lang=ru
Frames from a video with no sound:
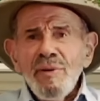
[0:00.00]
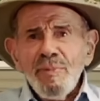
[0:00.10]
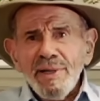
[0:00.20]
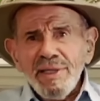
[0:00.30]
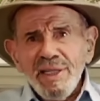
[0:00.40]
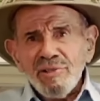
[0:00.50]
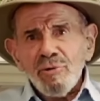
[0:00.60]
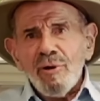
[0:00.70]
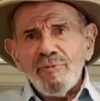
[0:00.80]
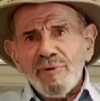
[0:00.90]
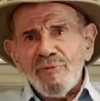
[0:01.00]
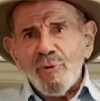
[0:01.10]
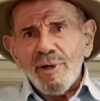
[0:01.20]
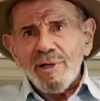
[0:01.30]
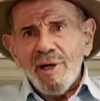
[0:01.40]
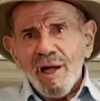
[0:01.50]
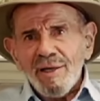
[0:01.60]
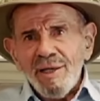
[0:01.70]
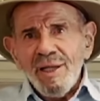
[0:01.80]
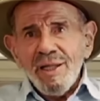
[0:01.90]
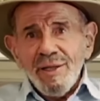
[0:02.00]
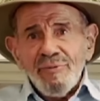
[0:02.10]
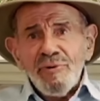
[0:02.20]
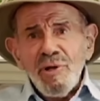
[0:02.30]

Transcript: Все выезжают с работы в 6 вечера.